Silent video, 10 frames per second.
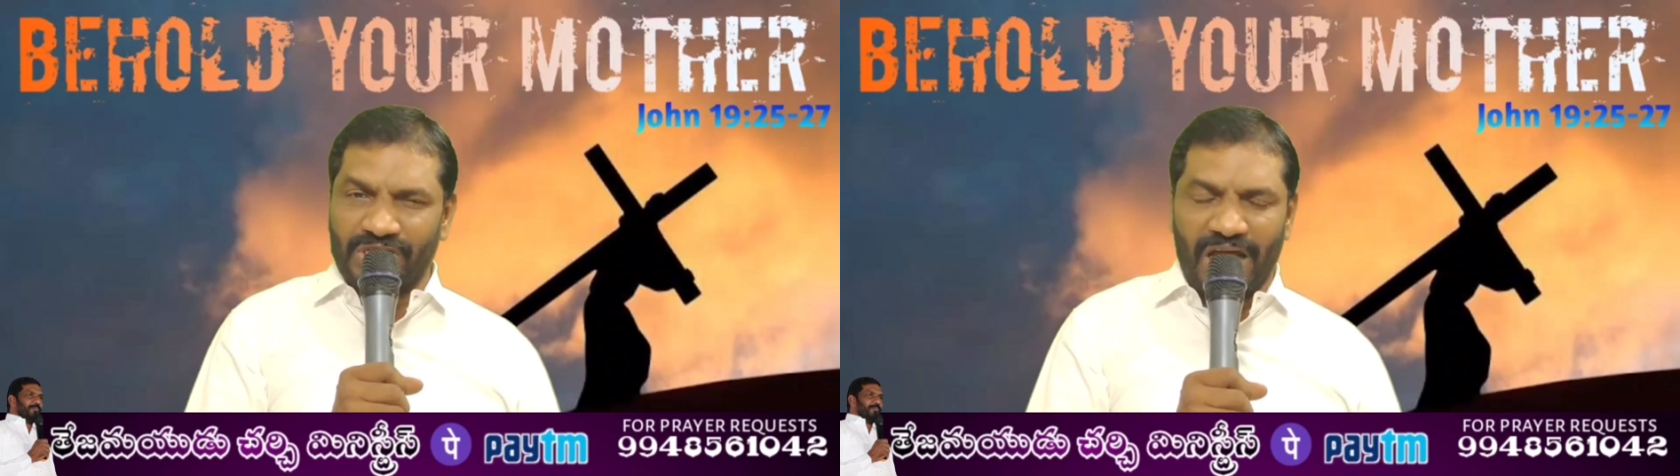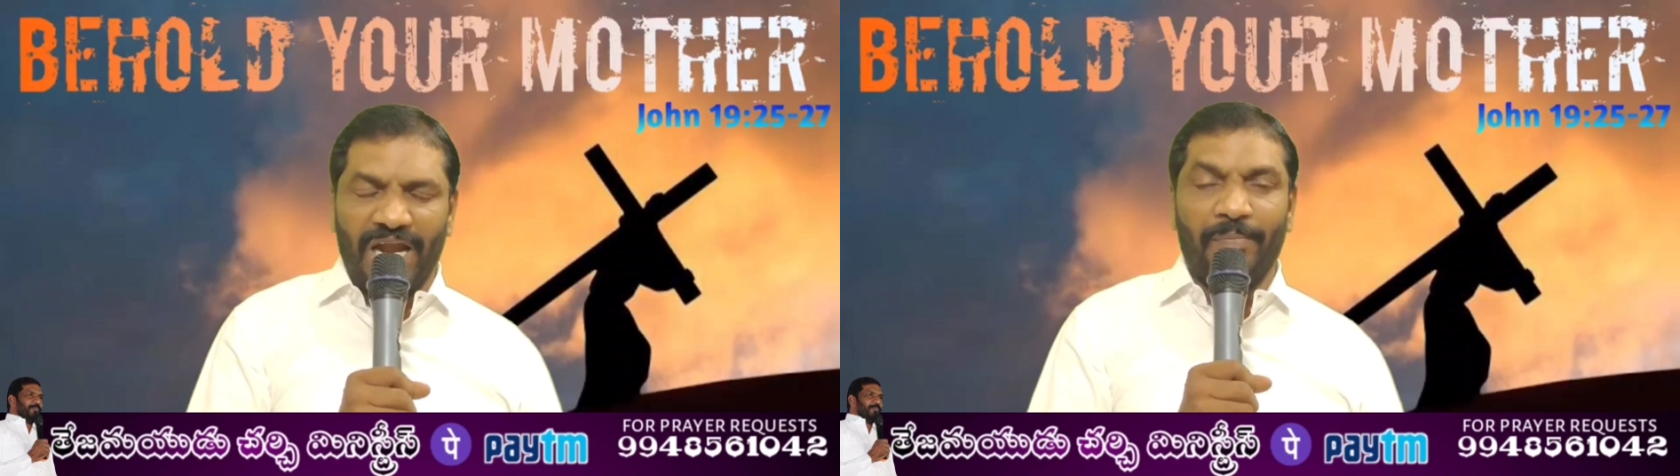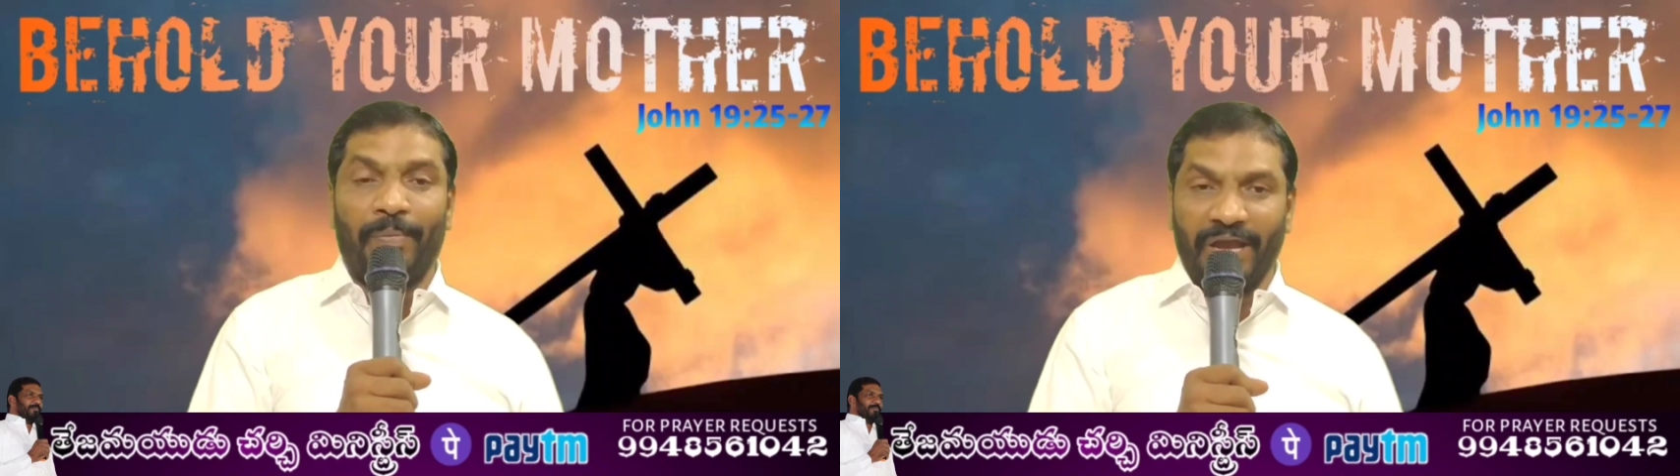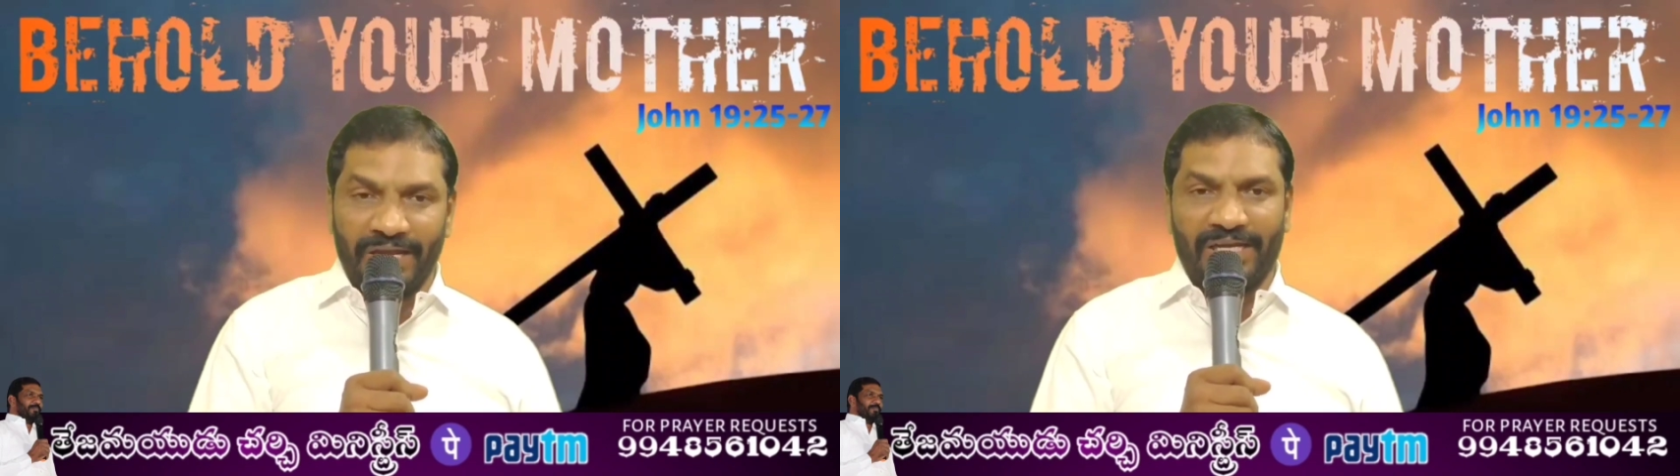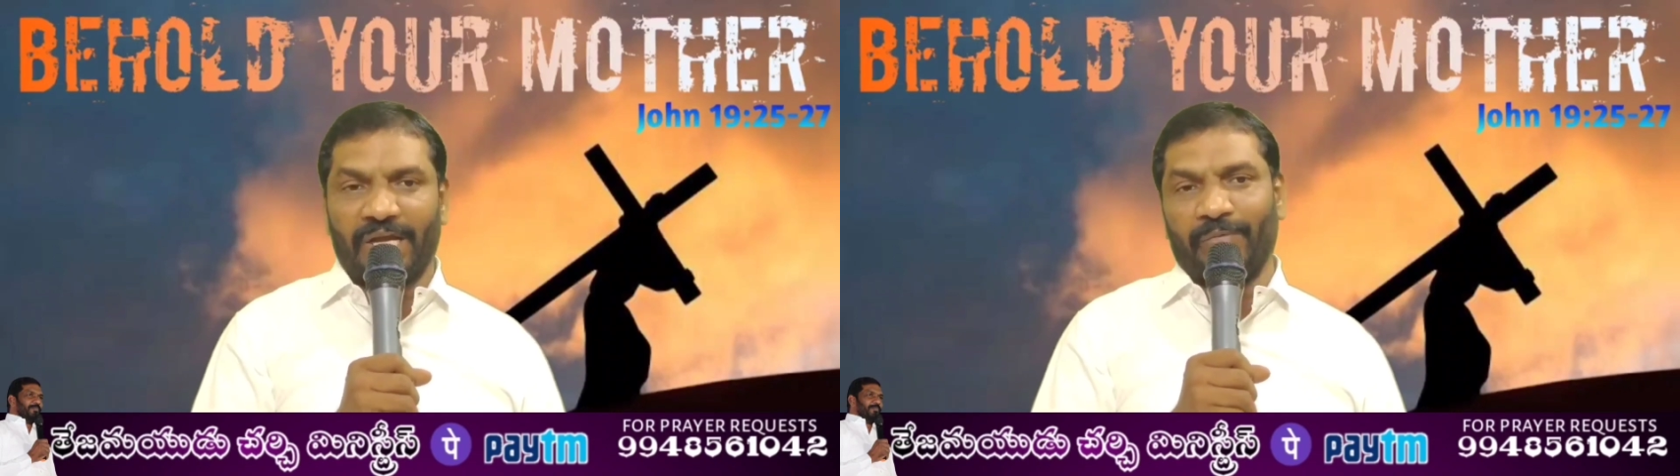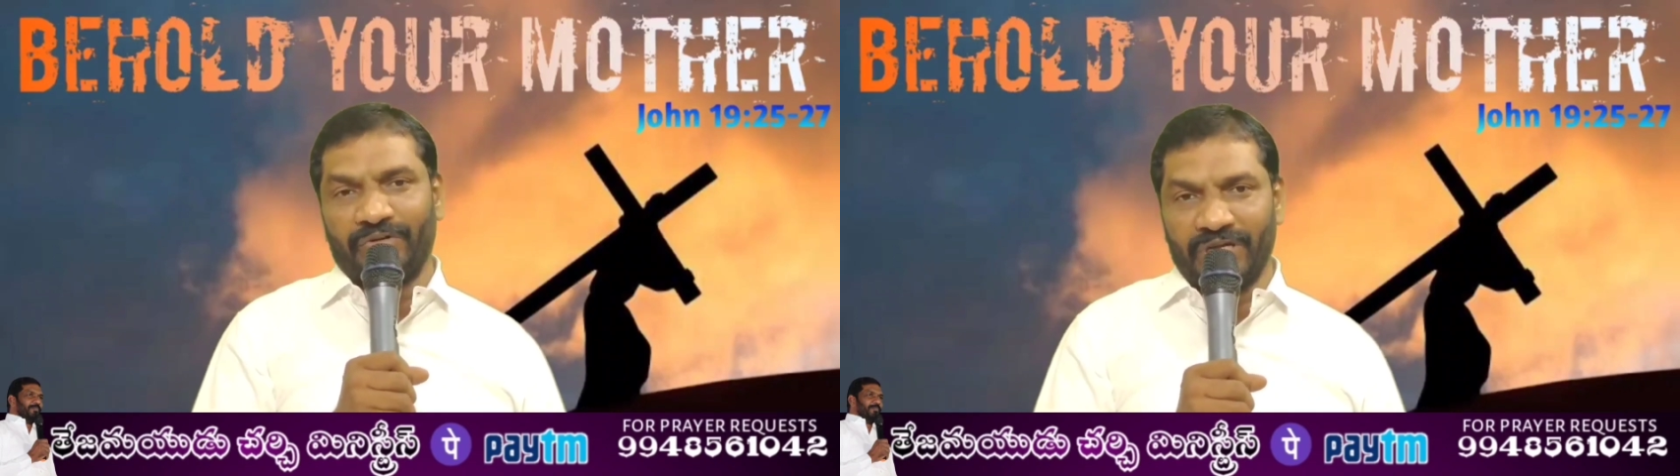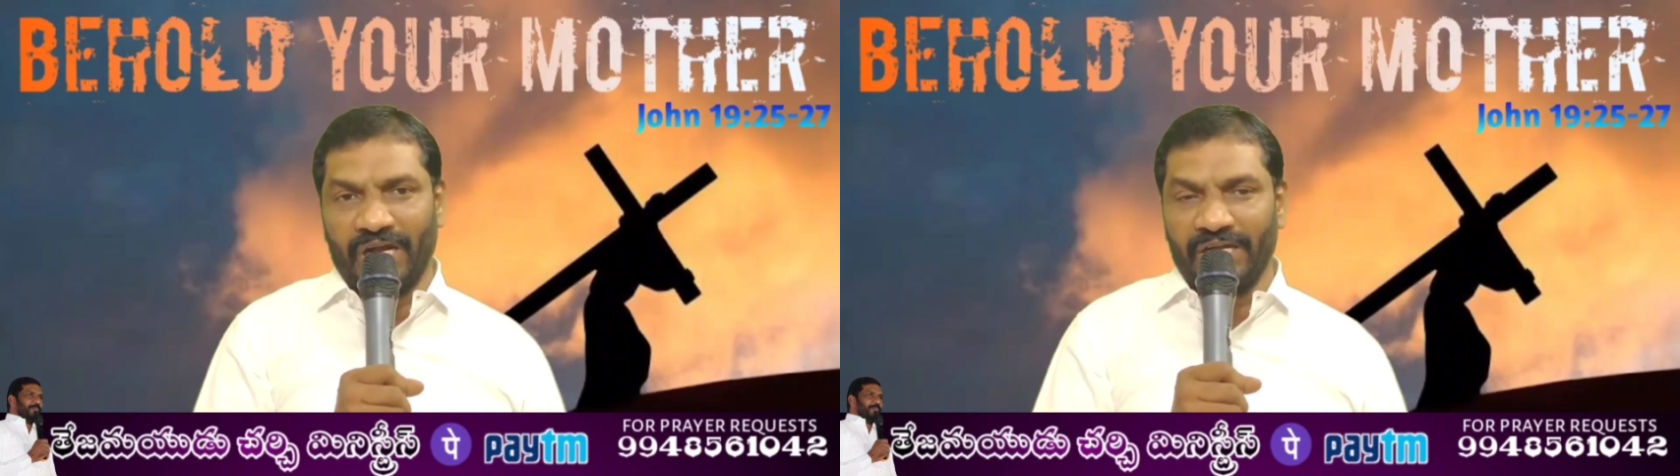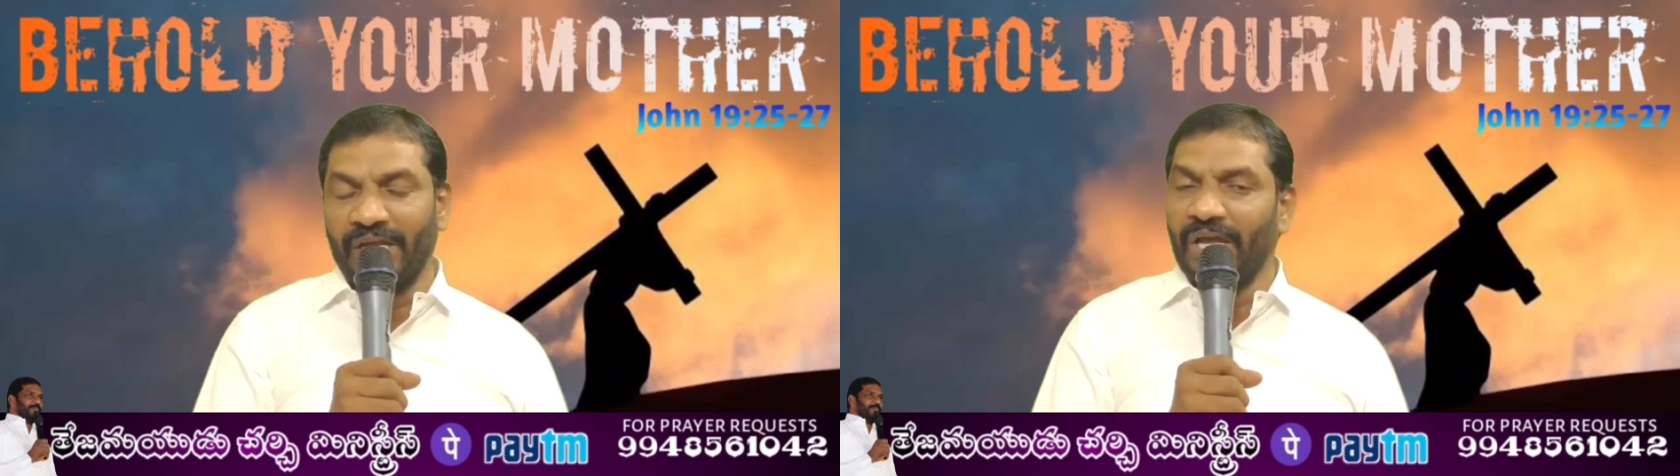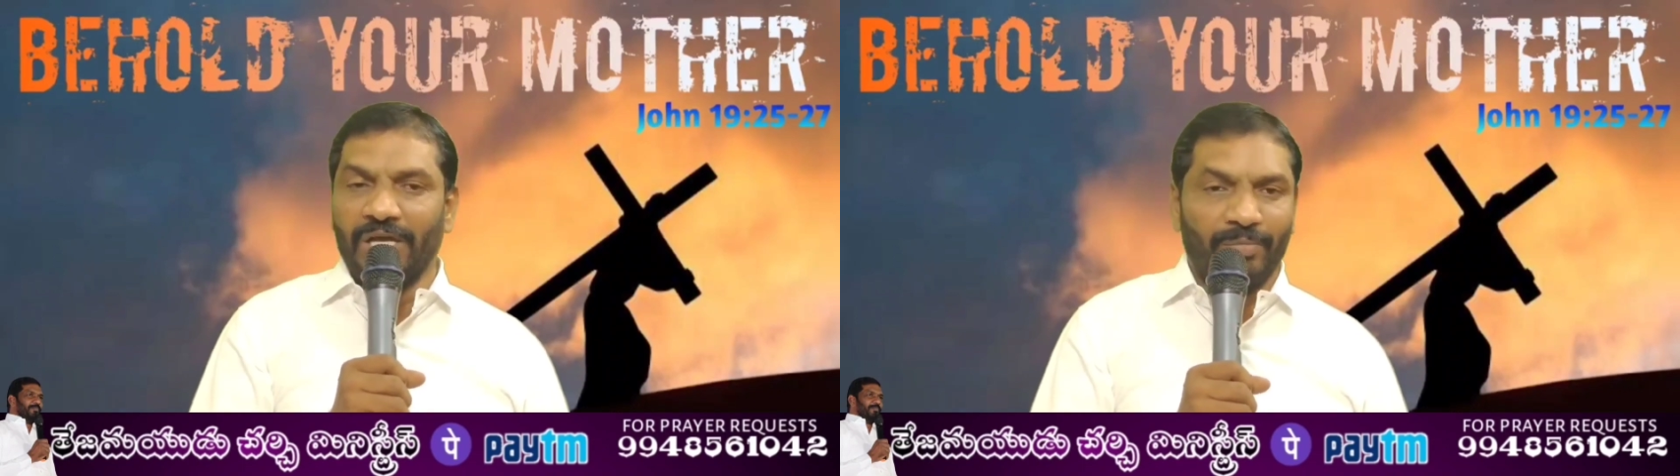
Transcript: చాలా భయంకరమైన విషయాన్ని